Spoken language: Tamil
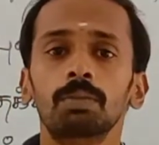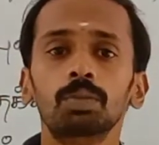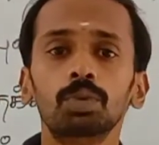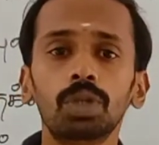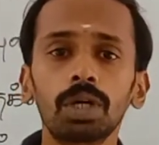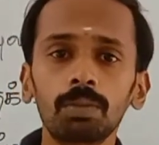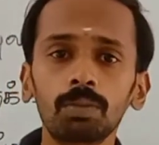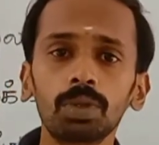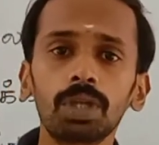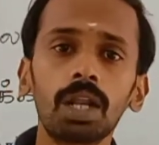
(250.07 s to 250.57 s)

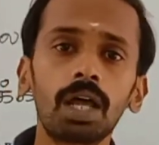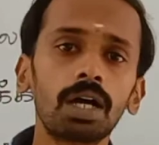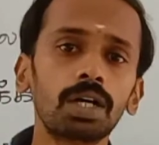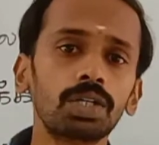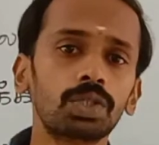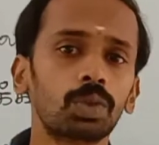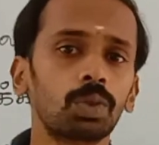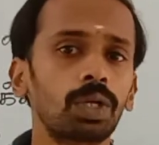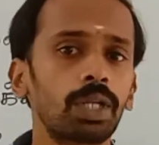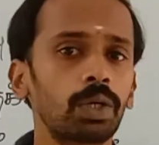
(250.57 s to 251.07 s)
முதன் முதலாக
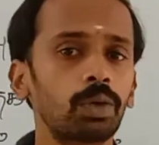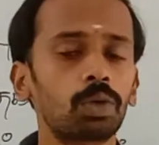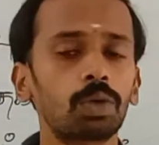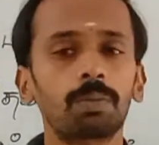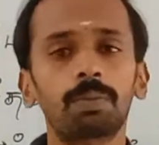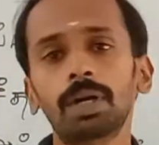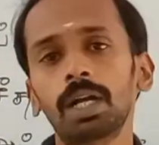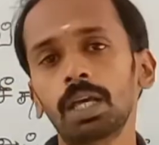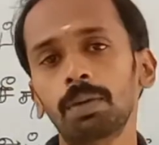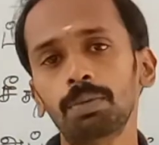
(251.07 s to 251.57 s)
சொல்லிய ஒரு
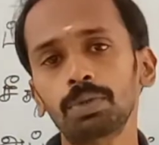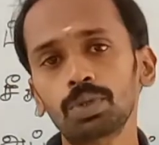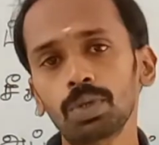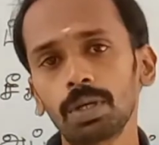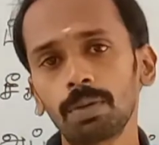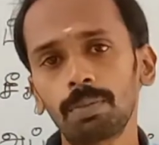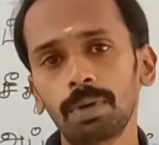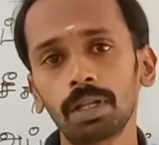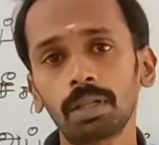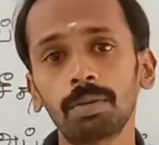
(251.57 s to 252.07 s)
படைப்புன்னு
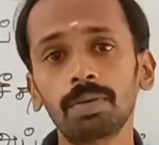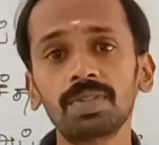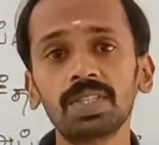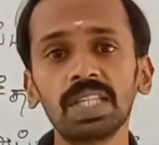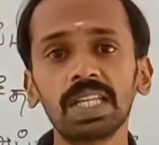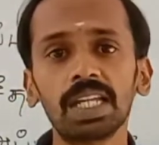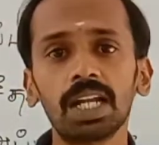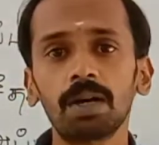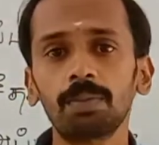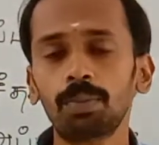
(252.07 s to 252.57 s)
சொல்லி பார்த்தீங்கன்னா
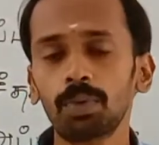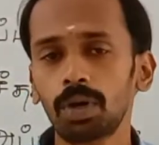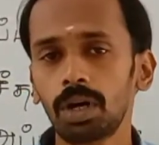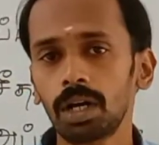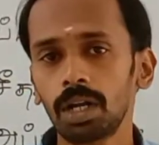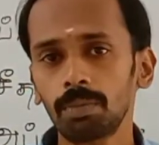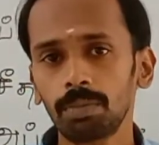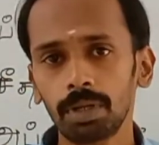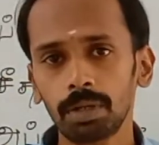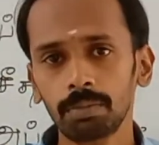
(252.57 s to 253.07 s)
சீரா
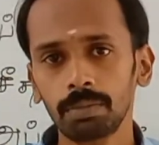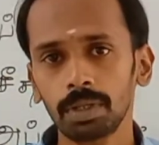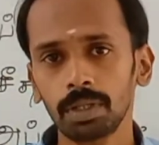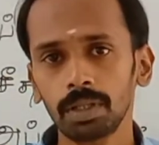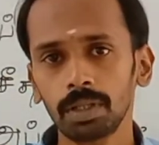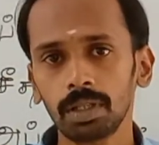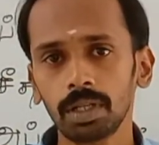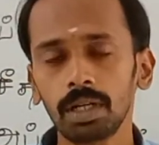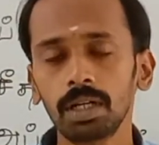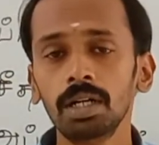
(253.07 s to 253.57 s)
புராணம்
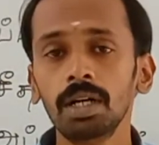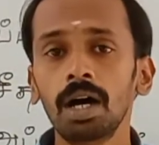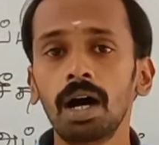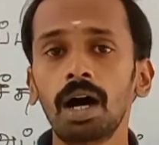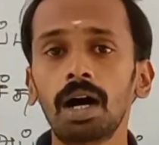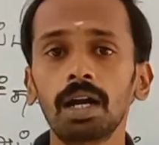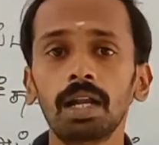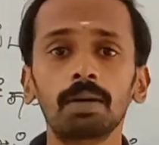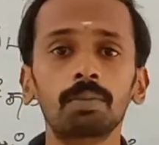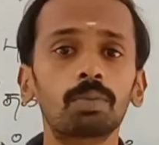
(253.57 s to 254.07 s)
என்பது தான்
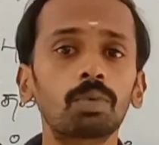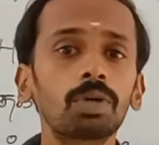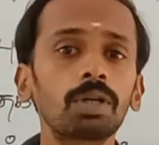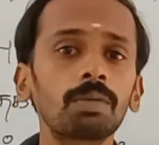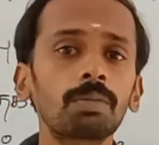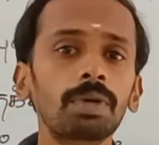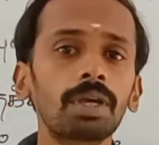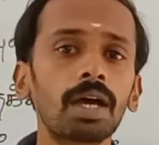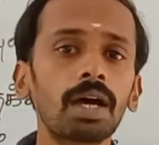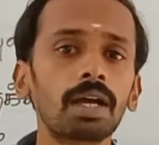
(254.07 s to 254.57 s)
ஆனால்
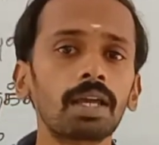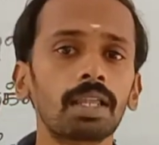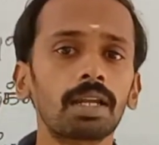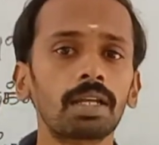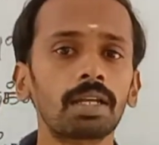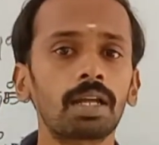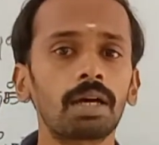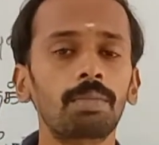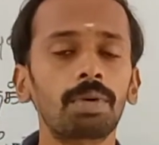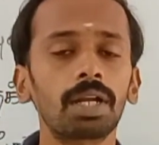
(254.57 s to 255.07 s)
முழுமையாக
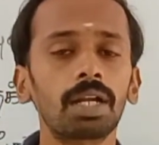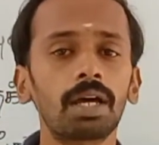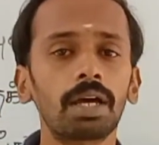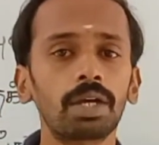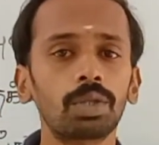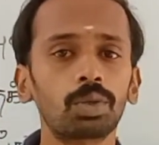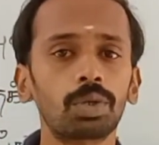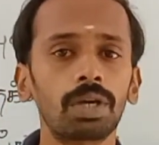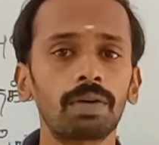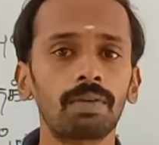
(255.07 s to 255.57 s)
இதில் நபிகள்
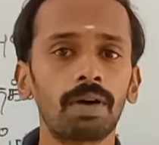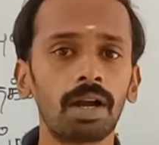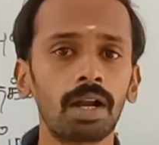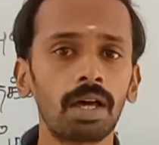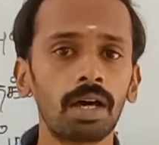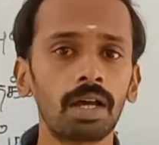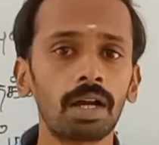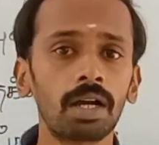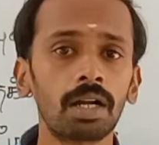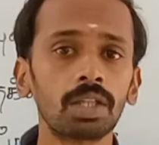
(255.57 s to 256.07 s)
நாயகத்துடைய
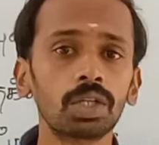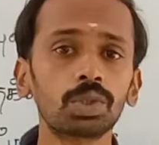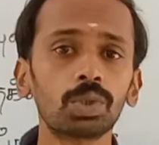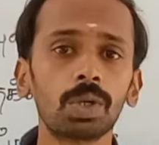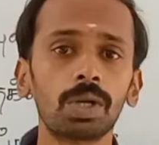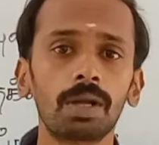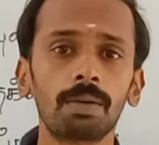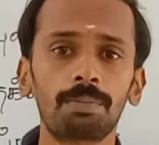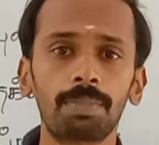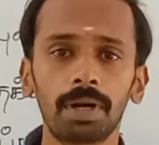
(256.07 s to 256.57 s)
வரலாறானது
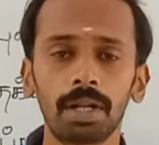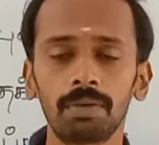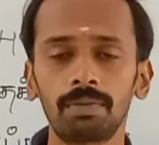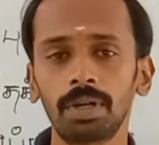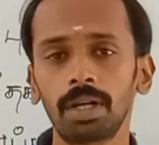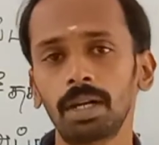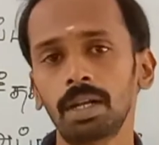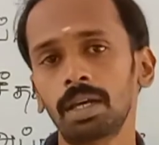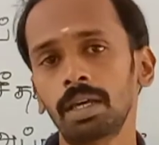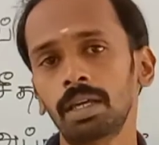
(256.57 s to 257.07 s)

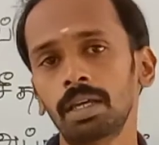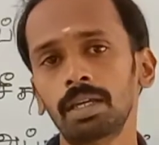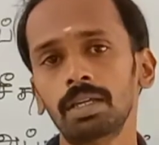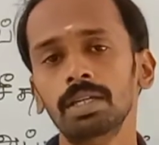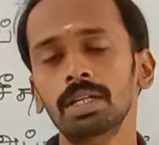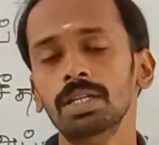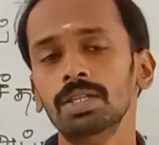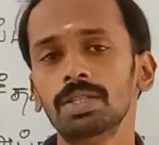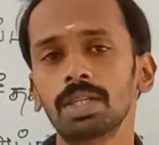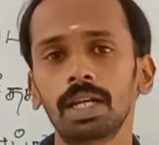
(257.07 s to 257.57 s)
சொல்லப்படவில்லை
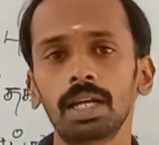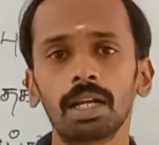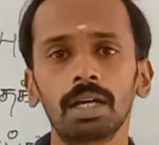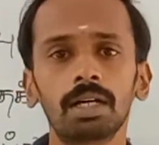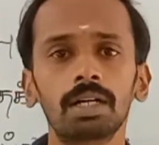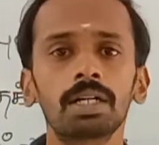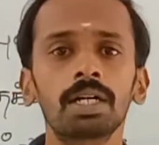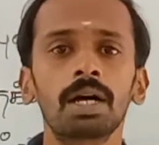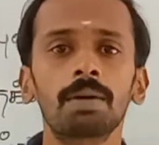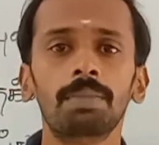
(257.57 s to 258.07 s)
சரிங்களா
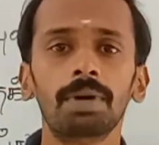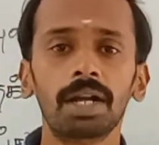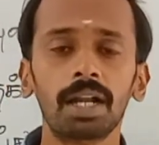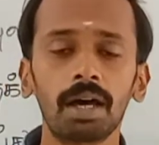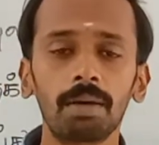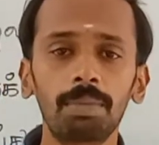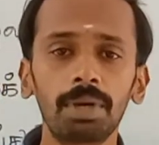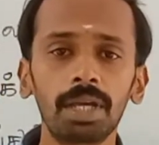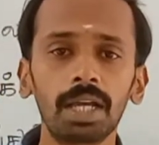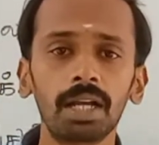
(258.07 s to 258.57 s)
இப்போ
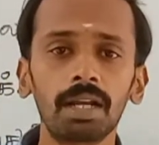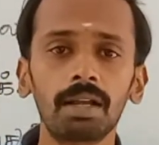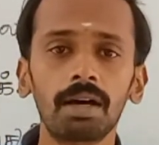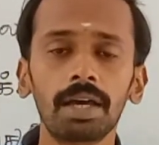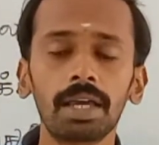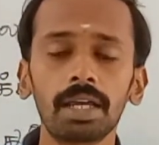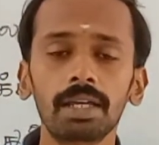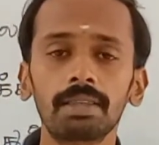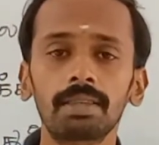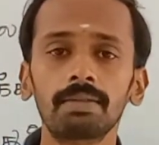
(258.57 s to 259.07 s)
நபிகள்
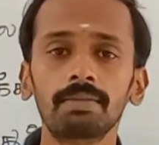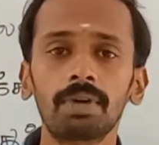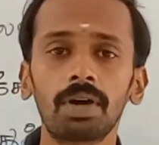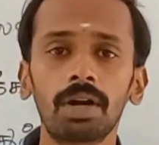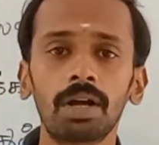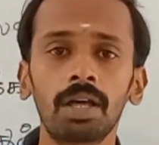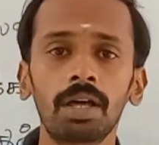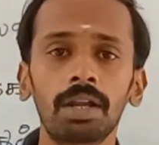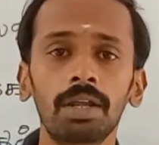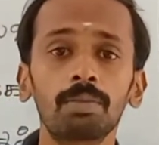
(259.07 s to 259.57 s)
நாயகத்தின்
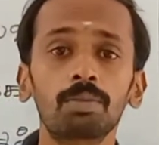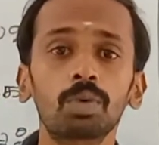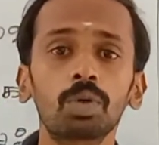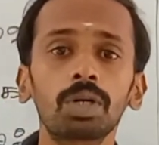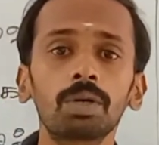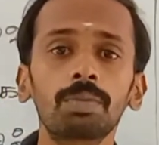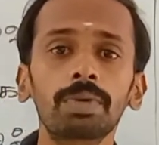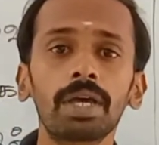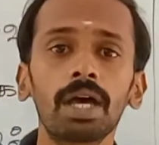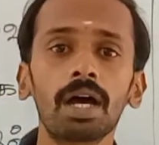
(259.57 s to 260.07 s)
வரலாறை
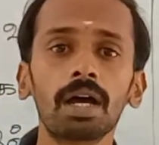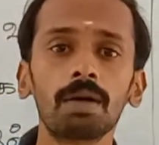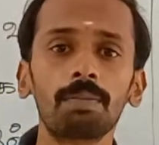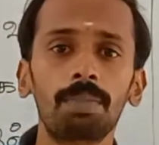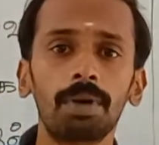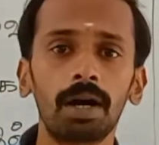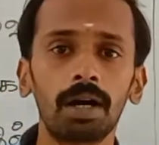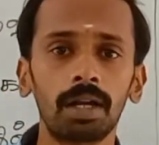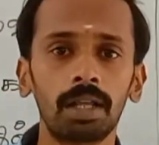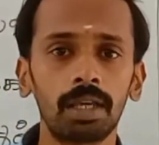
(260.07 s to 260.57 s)
முழுமையாக
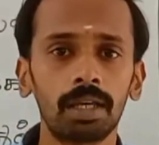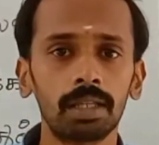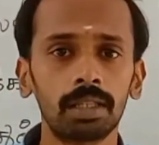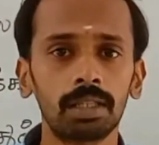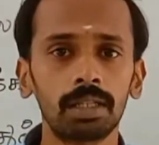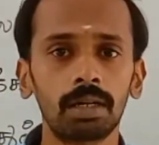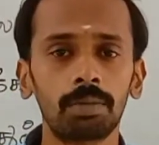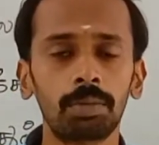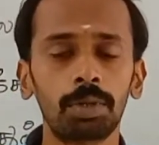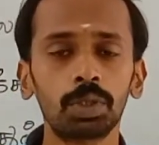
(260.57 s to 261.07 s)

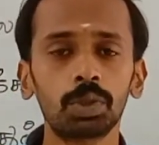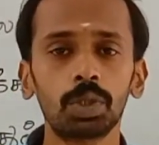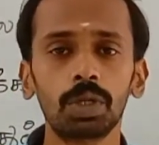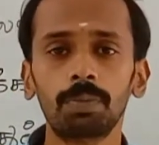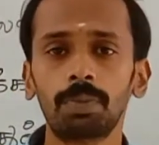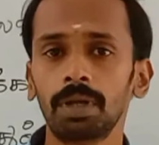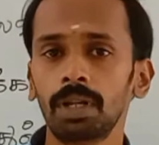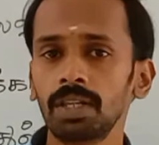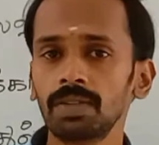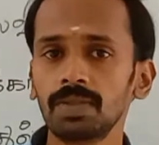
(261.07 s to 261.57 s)
பாடியது அப்படின்னு சொல்லி
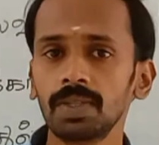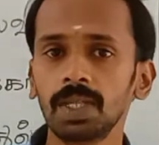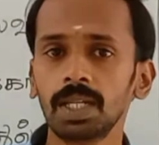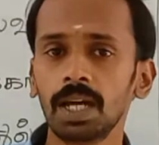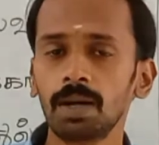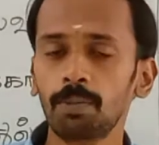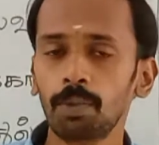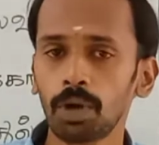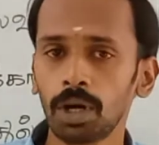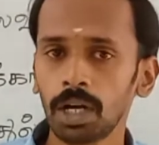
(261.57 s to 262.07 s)
பார்த்தீங்கன்னா
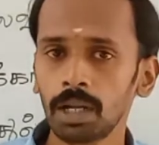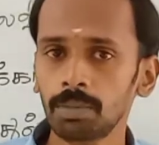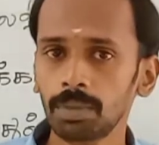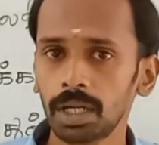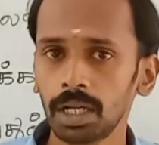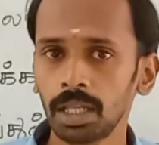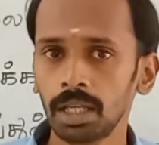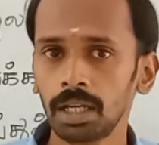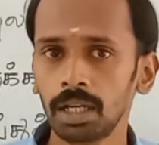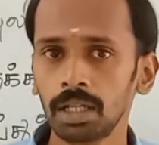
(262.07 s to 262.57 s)
சீரா புராணம்
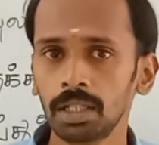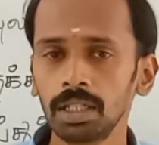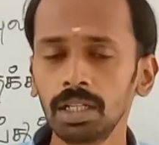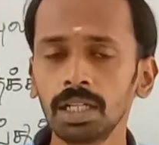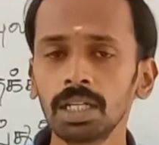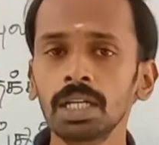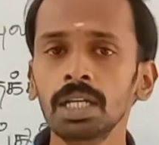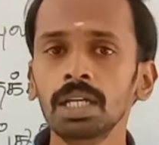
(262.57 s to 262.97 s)
கிடையாது